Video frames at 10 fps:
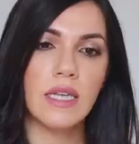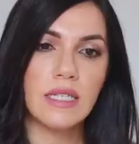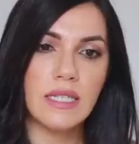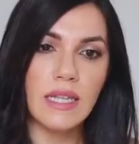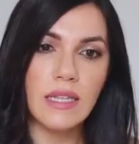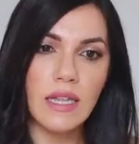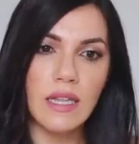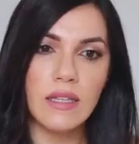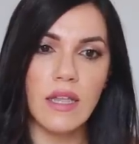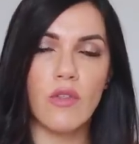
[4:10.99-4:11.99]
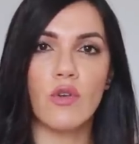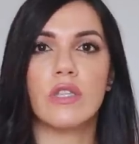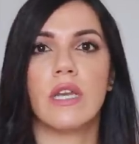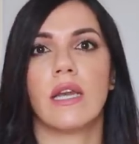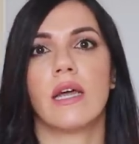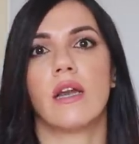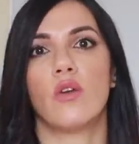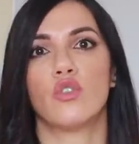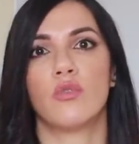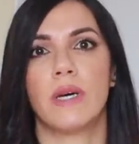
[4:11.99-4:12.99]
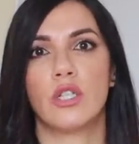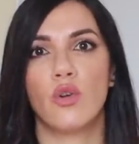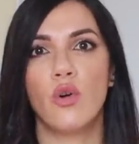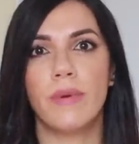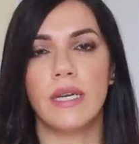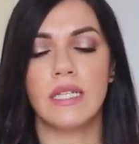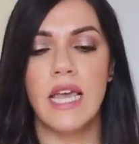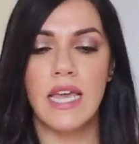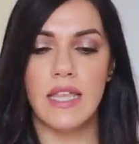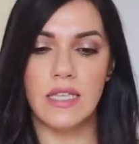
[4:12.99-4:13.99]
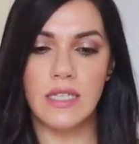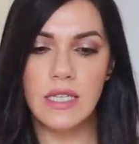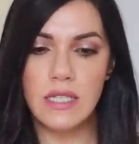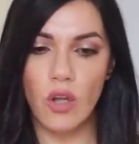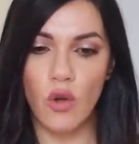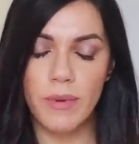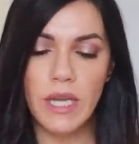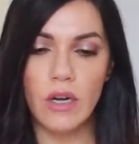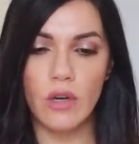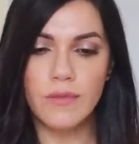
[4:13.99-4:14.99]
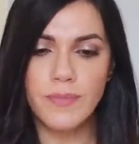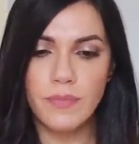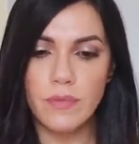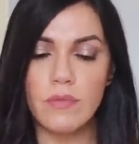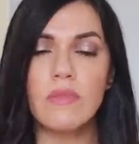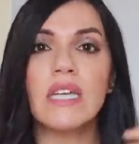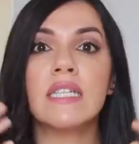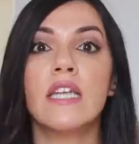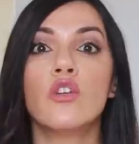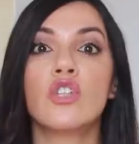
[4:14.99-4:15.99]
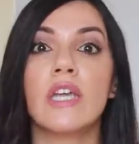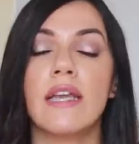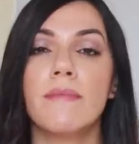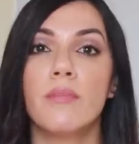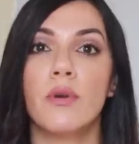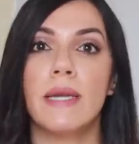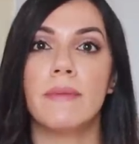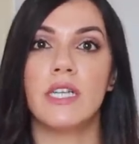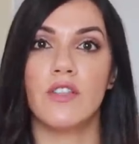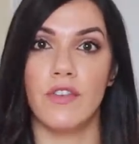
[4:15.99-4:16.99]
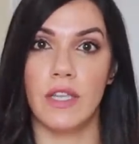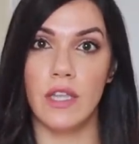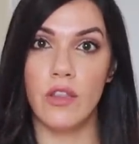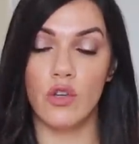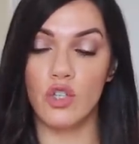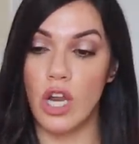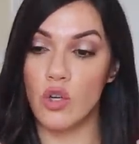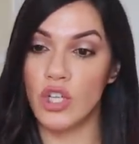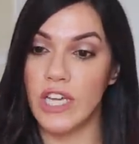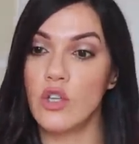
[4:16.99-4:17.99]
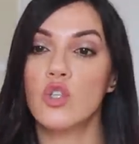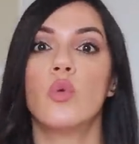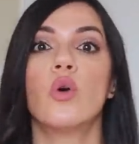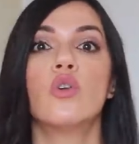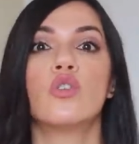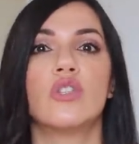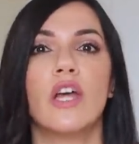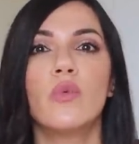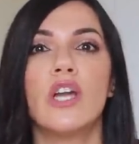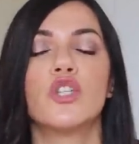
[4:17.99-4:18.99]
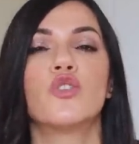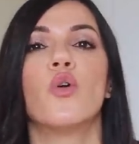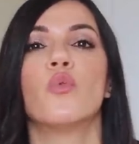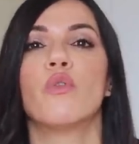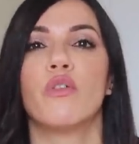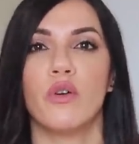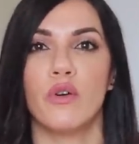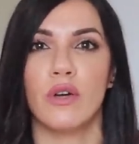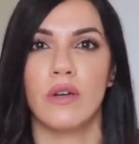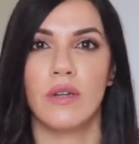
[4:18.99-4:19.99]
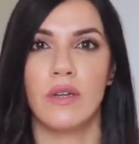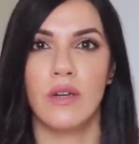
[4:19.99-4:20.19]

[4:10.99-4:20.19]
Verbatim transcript: Se intenta adoctrinar a los más jóvenes y desde este gobierno se nos crean problemas ficticios a los que ellos luego nos dan una solución.